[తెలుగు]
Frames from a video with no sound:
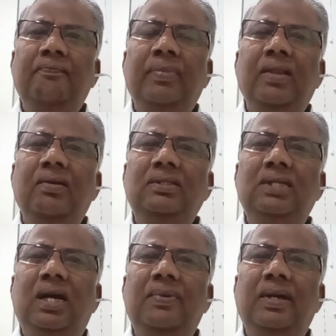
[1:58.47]

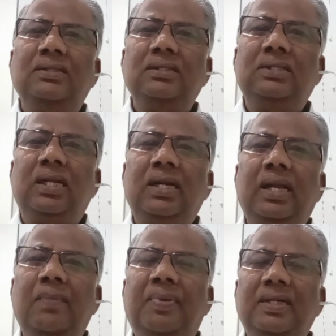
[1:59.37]
విద్యాభ్యాసం జరిగే
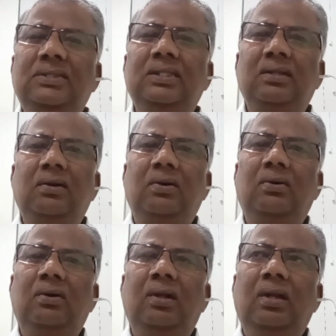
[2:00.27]
పరిస్థితుల్లో
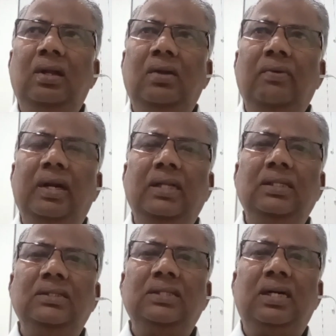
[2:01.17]
వీరు ఏం
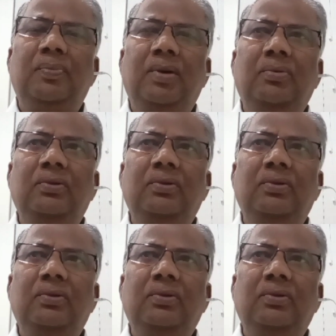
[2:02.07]
చేశారంటే ప్రభుత్వం ఏం